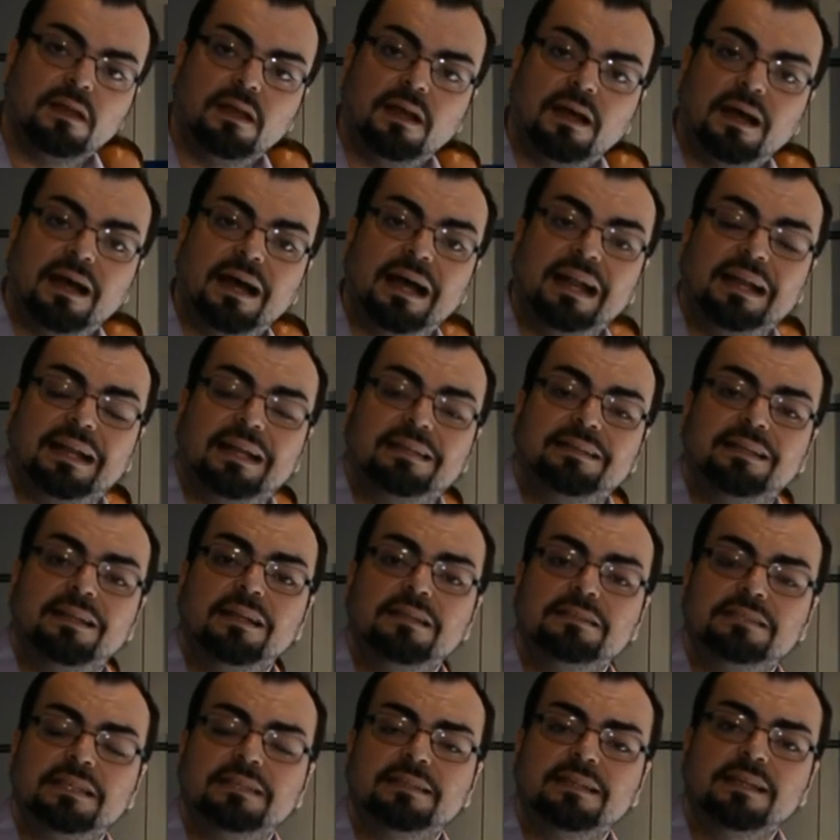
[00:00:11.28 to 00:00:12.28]
Alcatel
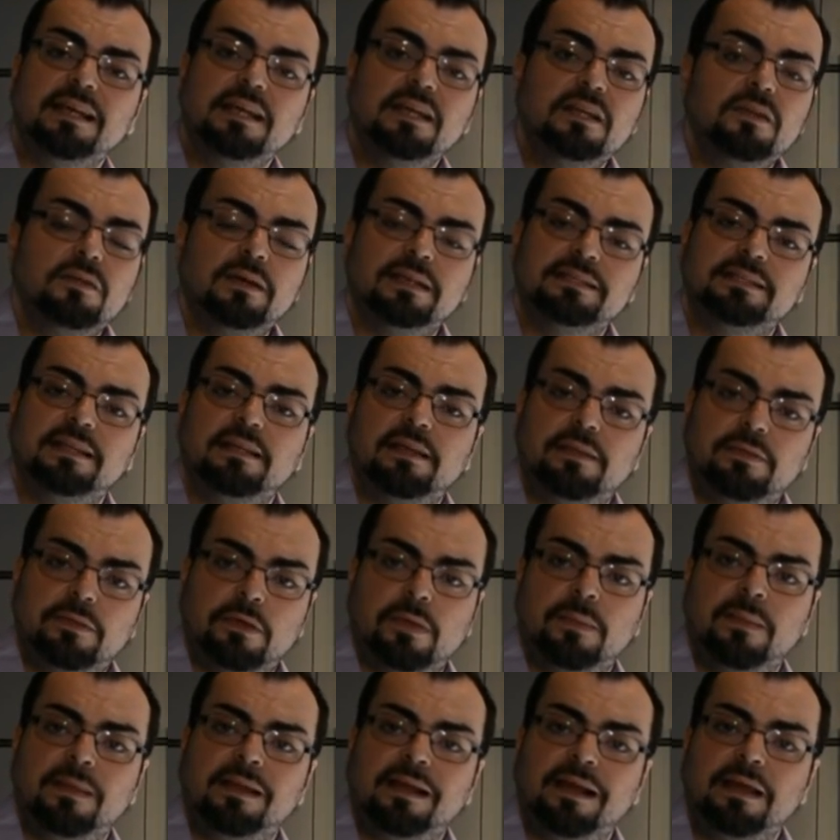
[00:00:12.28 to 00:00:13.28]
les ha traído a esta edición
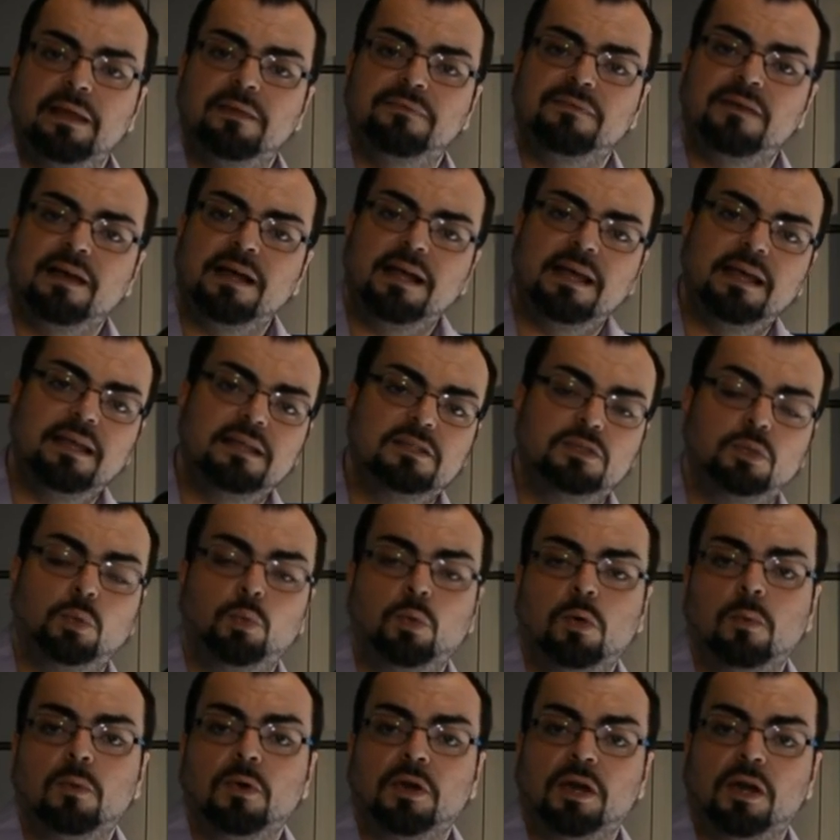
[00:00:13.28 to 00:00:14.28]
de la IFA su
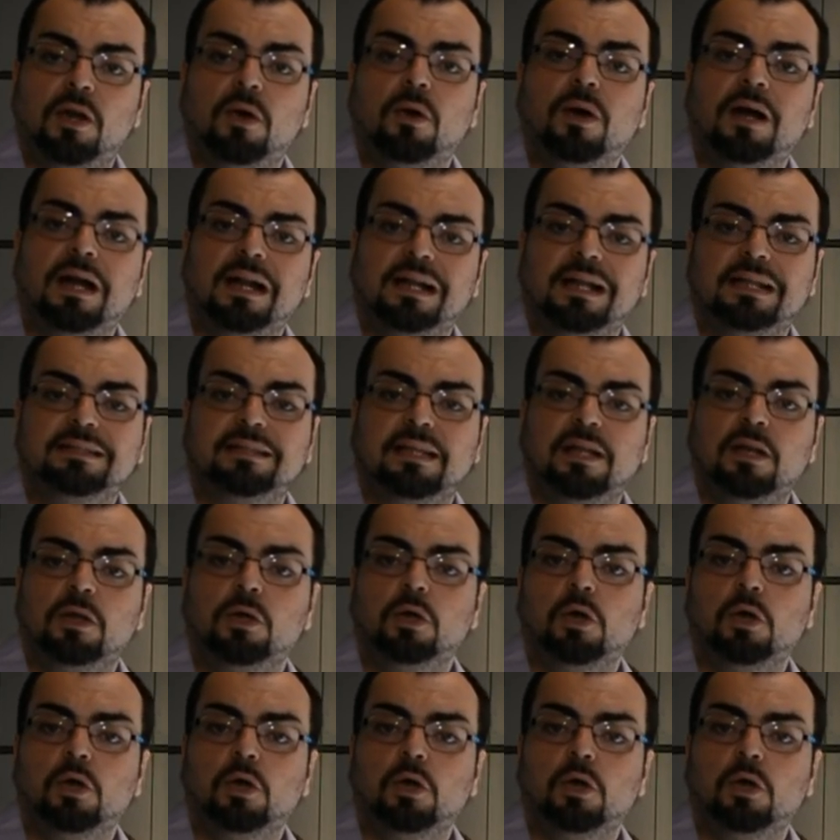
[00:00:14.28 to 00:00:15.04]
nuevo reloj Alcatel Go